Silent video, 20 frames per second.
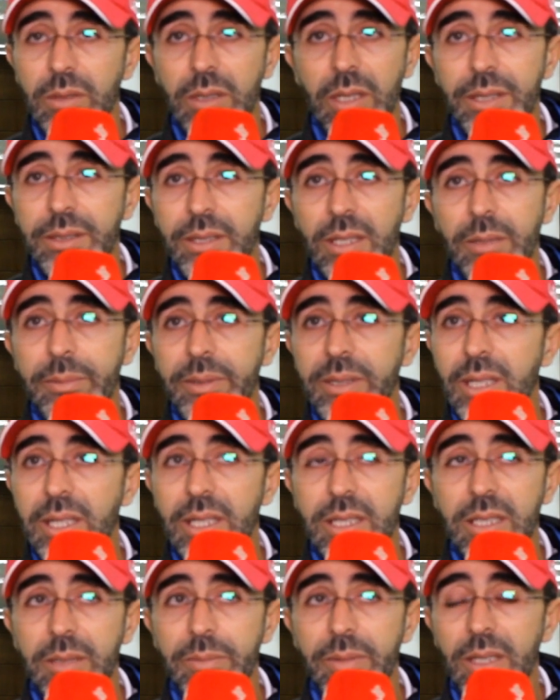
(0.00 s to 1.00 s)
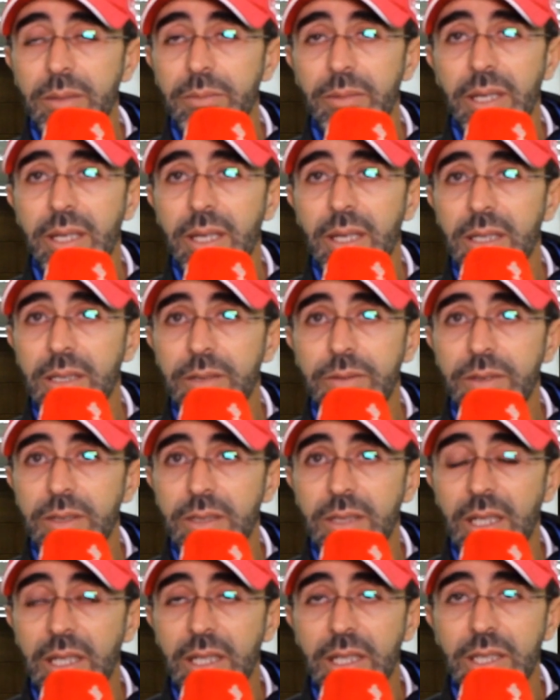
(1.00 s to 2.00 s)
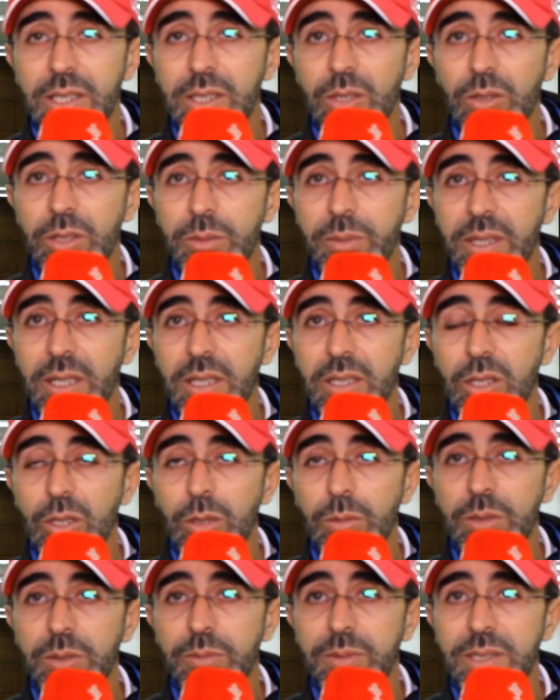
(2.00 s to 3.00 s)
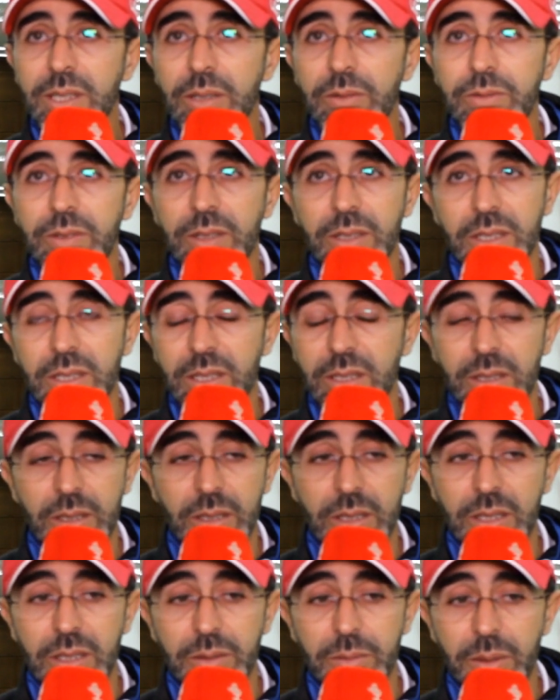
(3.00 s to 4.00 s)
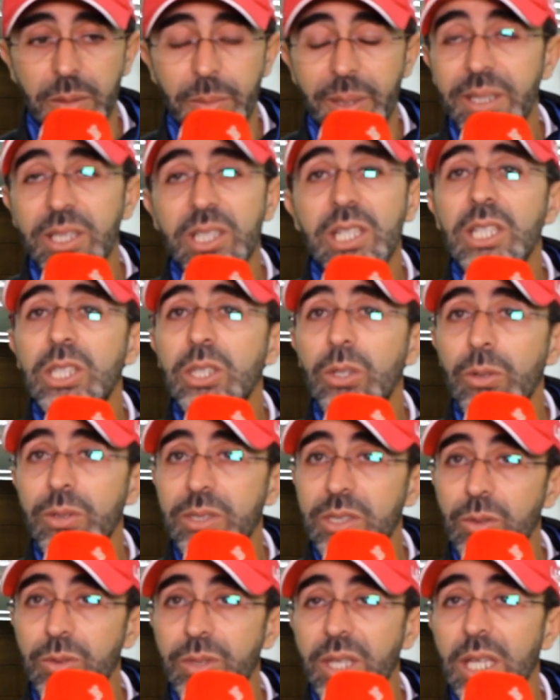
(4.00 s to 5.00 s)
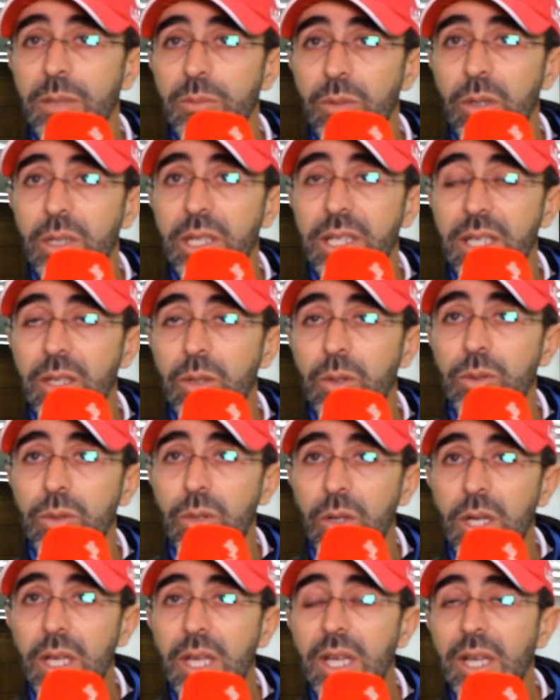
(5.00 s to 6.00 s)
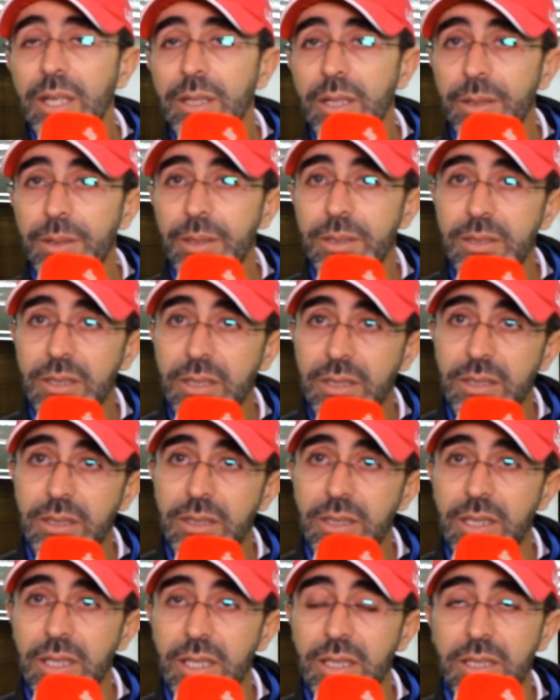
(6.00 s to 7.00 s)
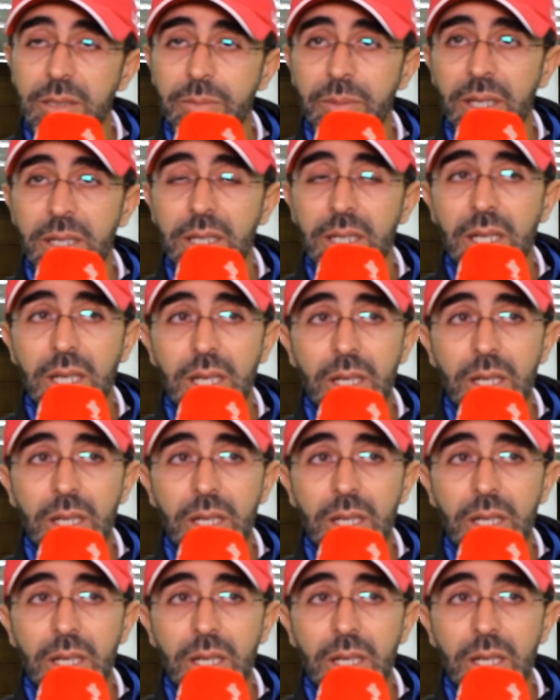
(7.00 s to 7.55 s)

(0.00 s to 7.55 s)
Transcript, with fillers: حتى الا بدي الاختبار ما كاينش فين يعني لي سيونس ما كنديرهمش بزاف ما عندناش لي سيونس دونترينمون اللي كيكونوا تقدر تدير اختبار